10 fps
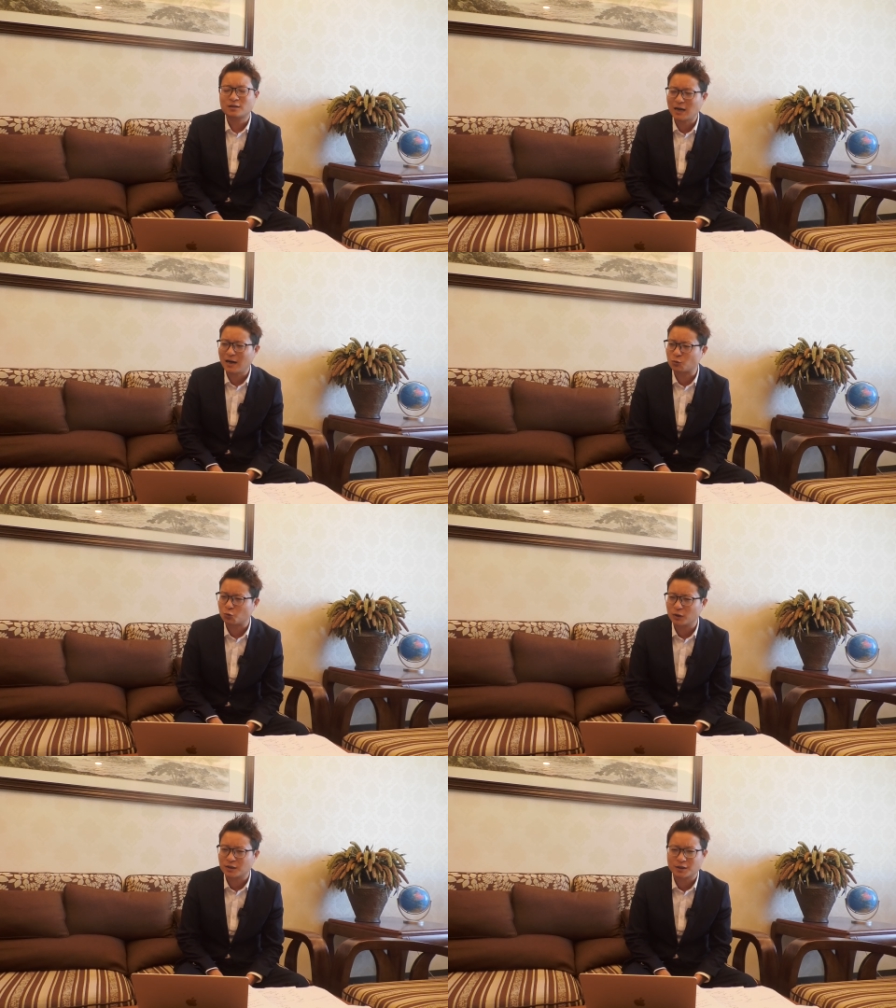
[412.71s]
家
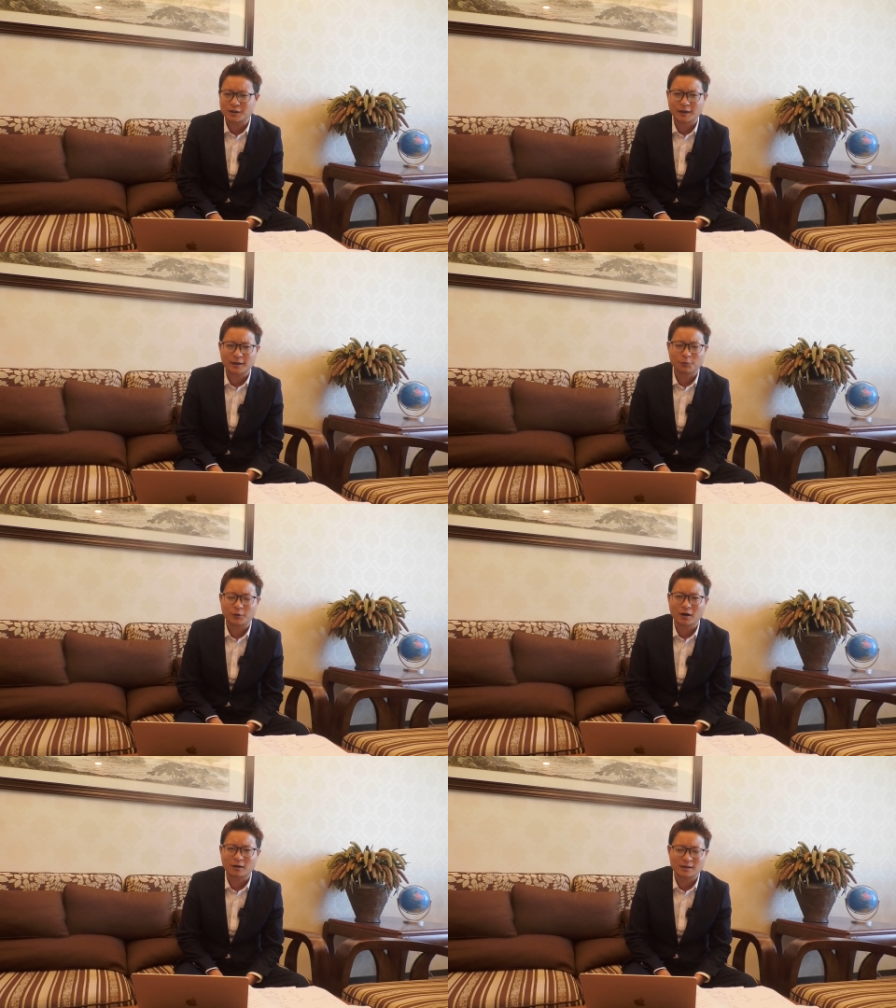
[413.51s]
族的这些
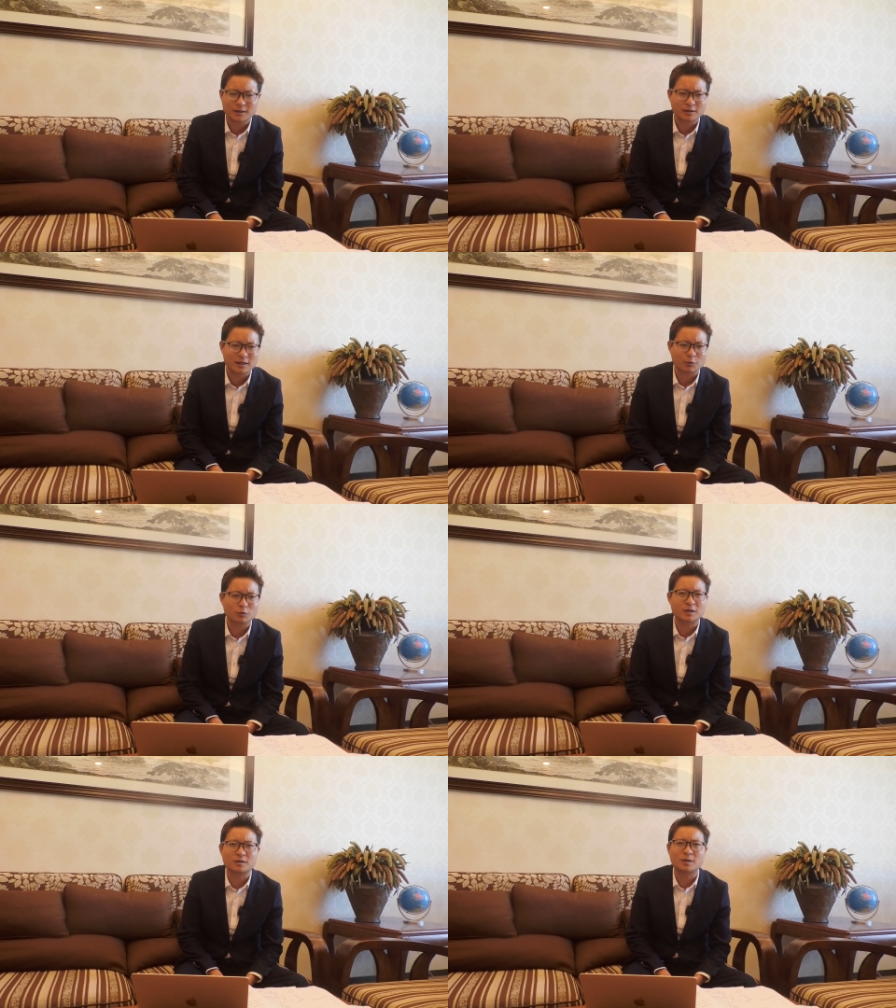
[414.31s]
围绕他这个家
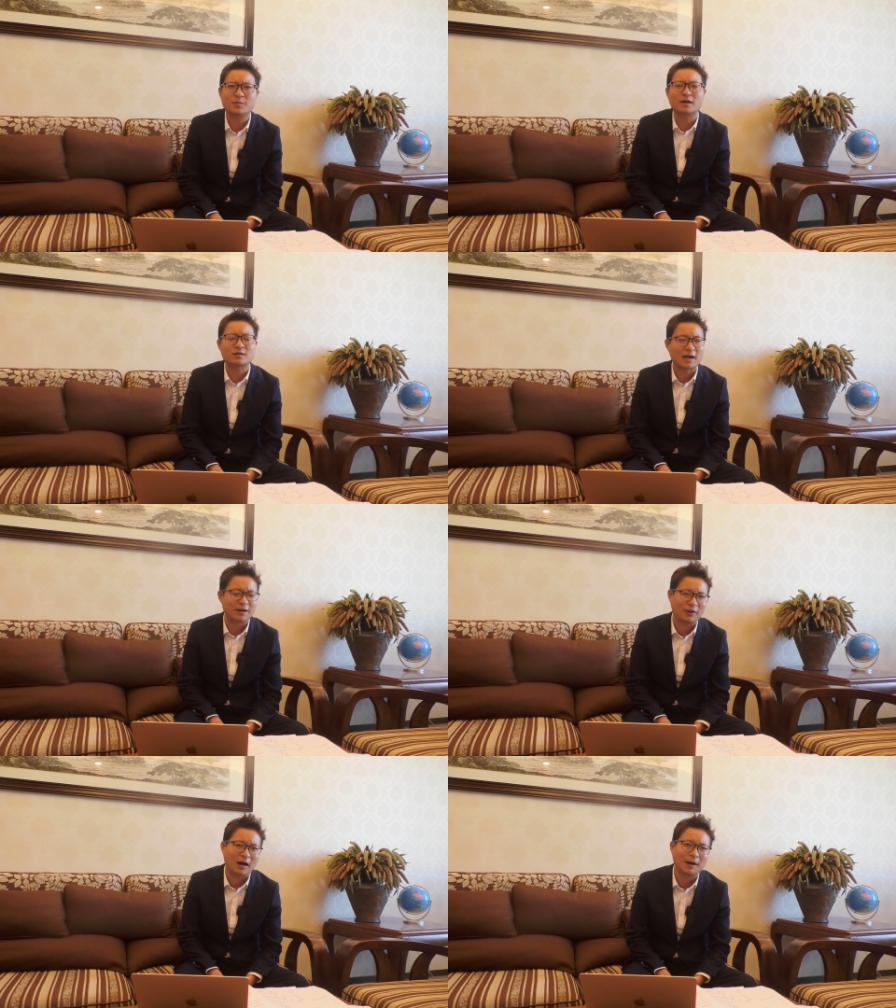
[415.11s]
族身边的
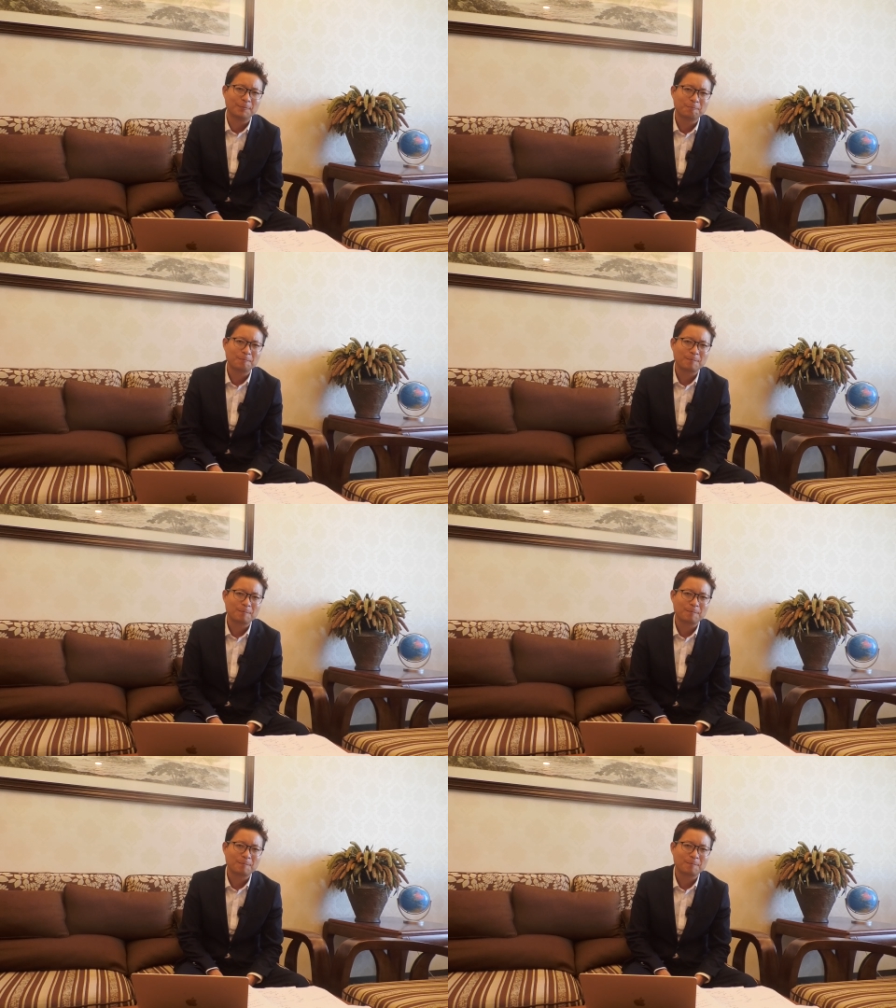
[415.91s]
财阀，